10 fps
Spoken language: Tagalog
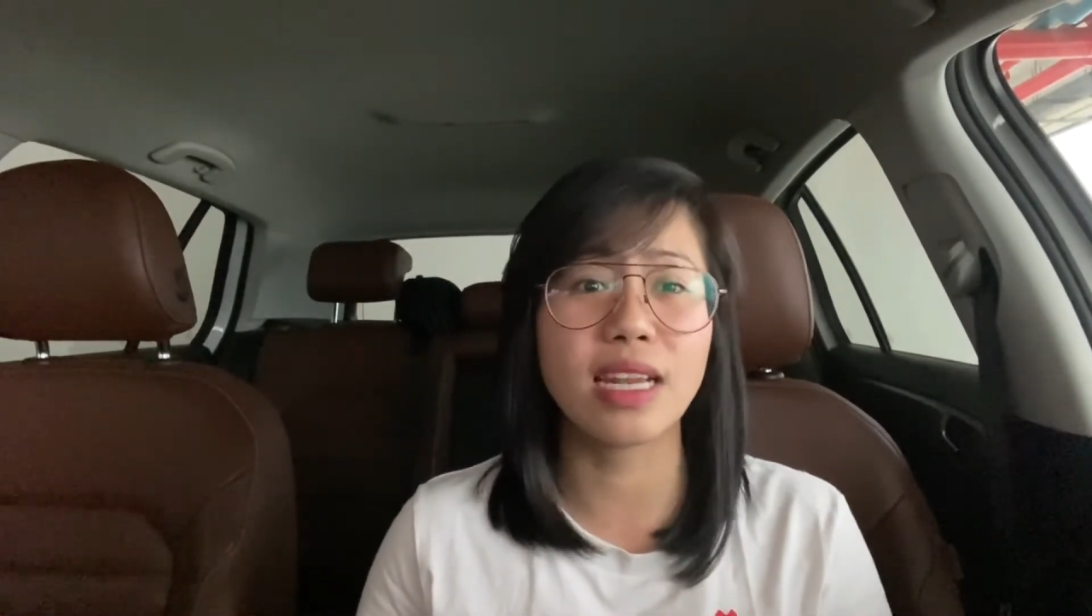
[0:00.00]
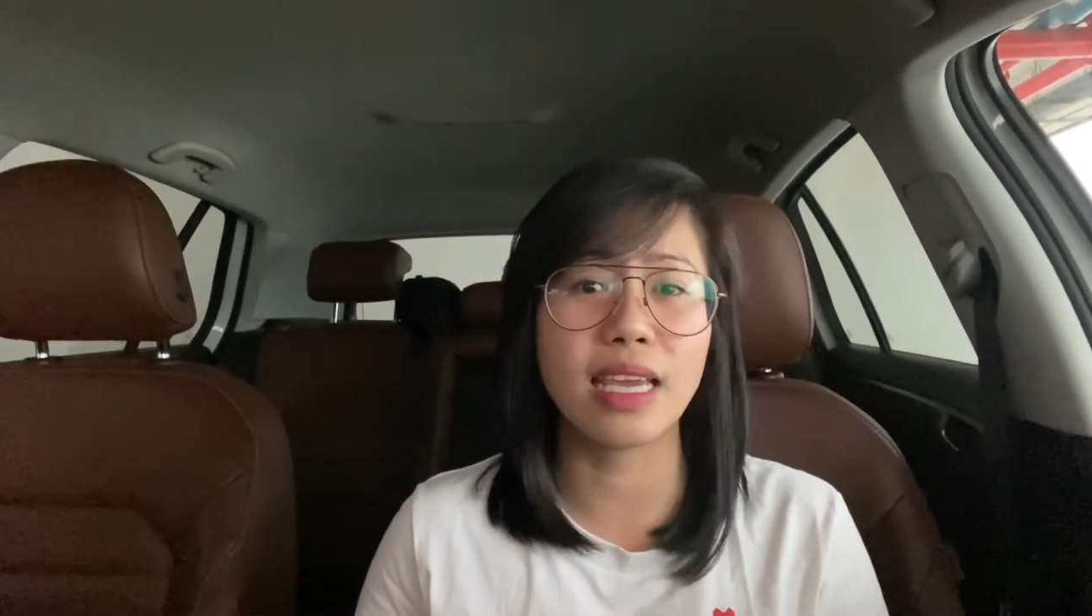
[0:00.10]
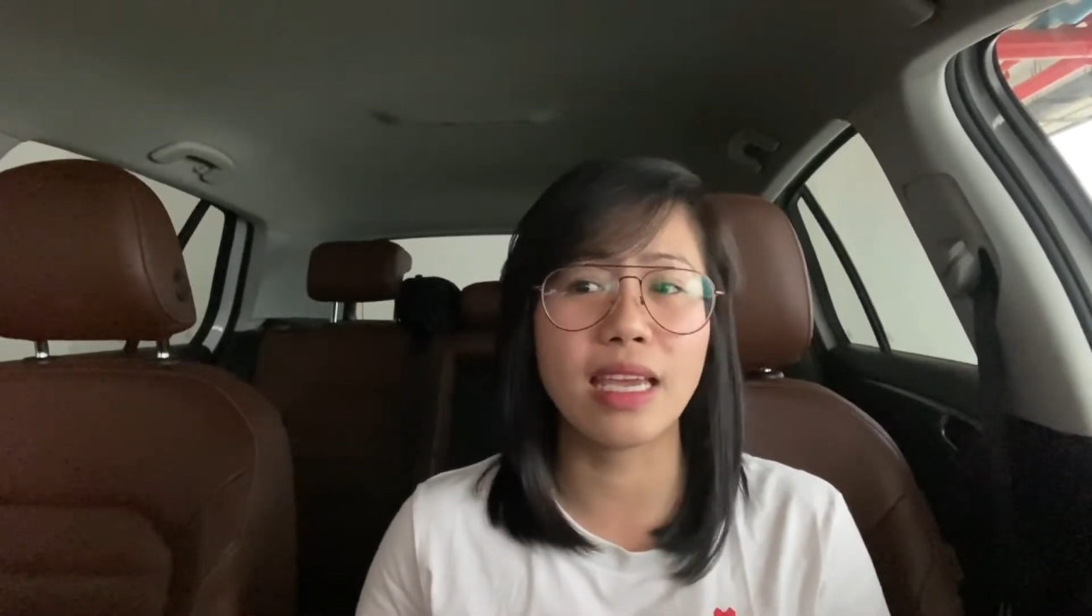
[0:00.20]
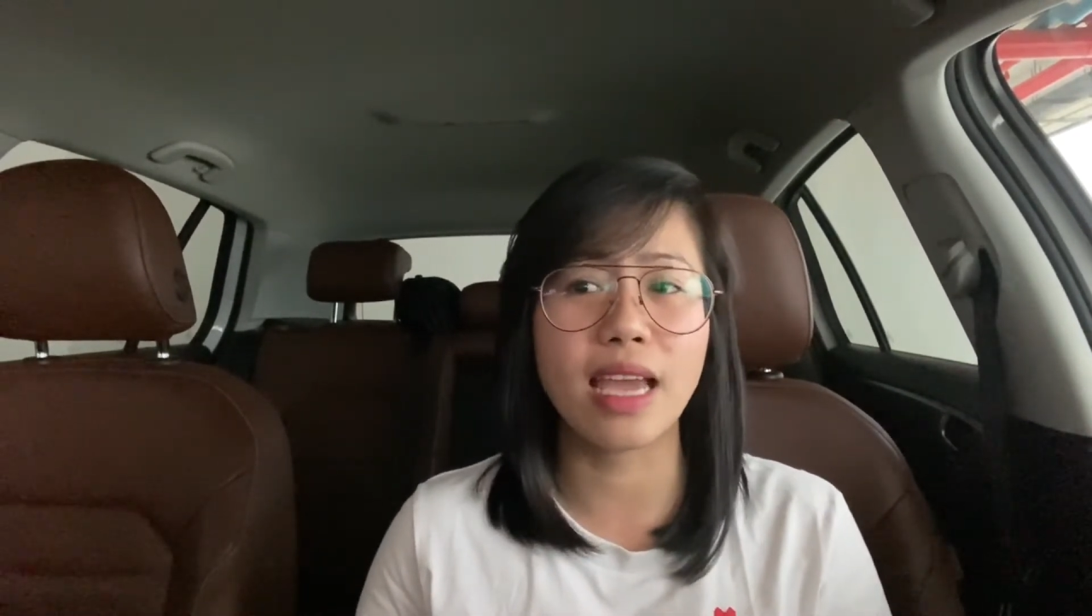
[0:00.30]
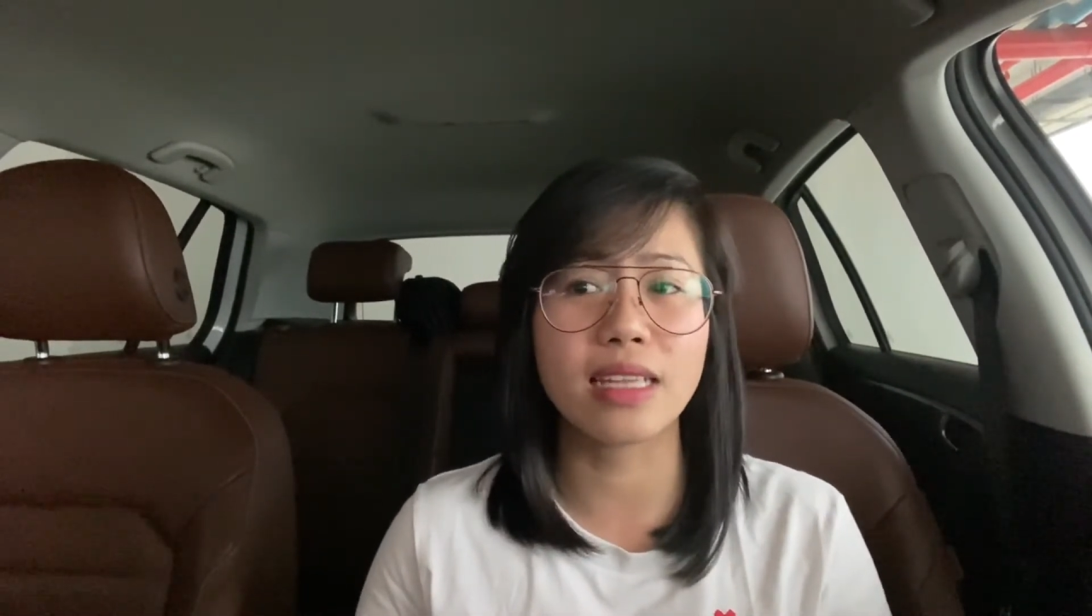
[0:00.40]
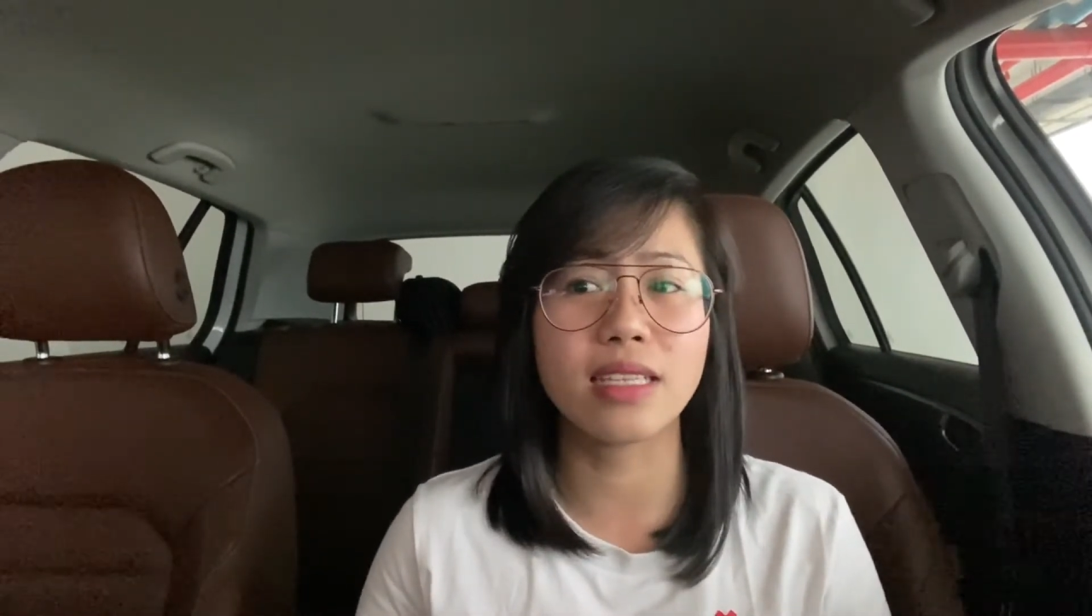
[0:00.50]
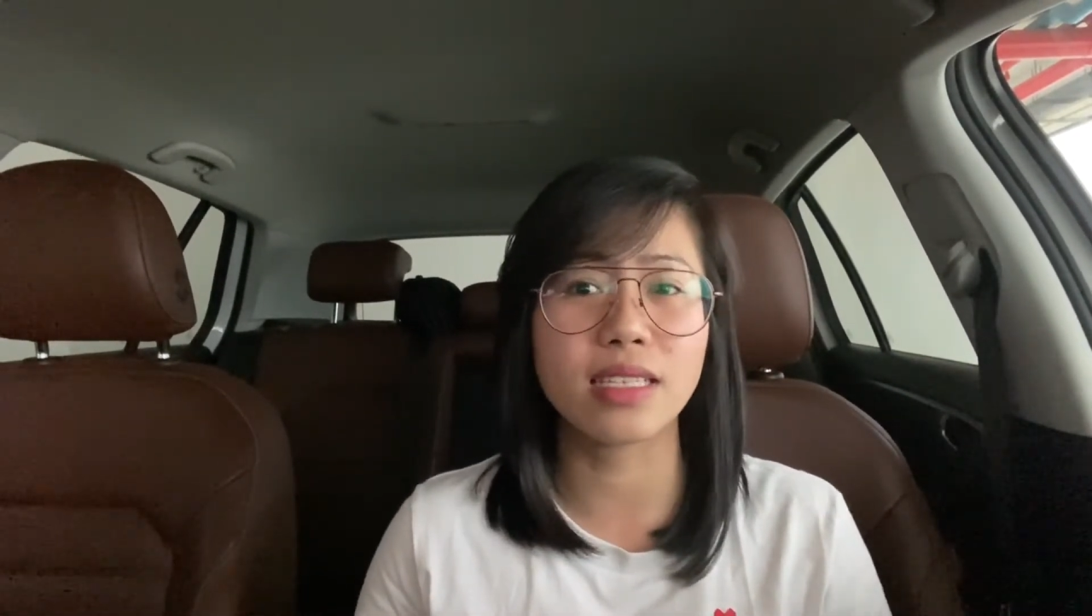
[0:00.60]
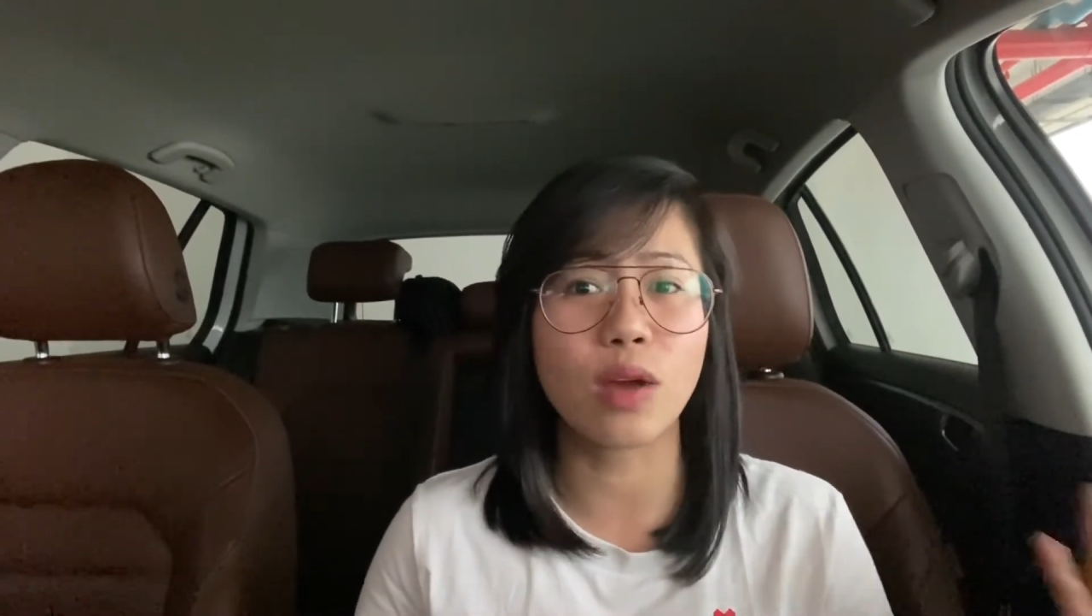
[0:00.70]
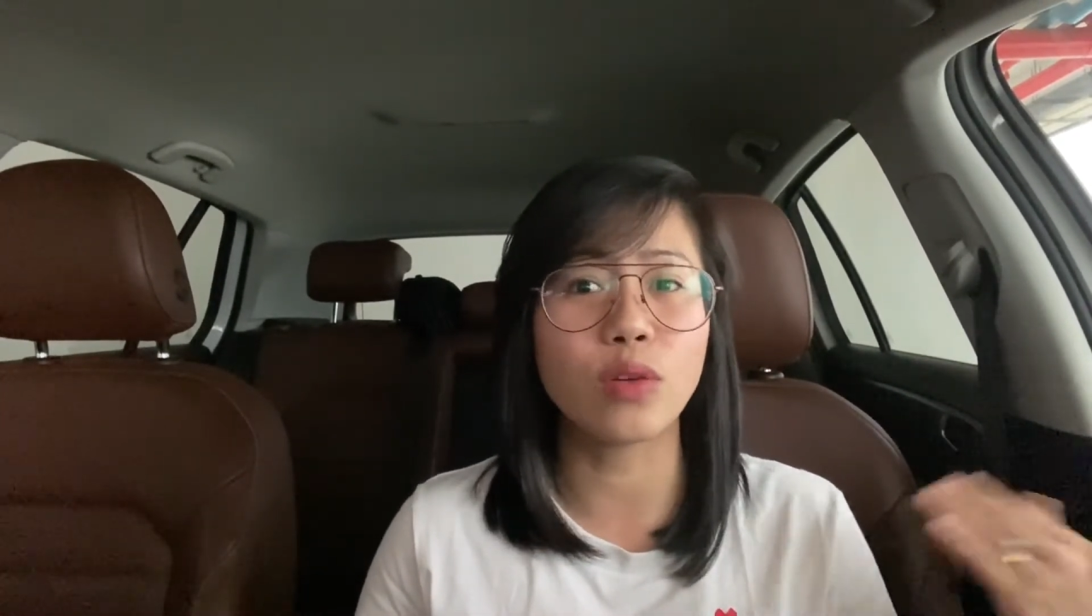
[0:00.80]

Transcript: nangyayari na sa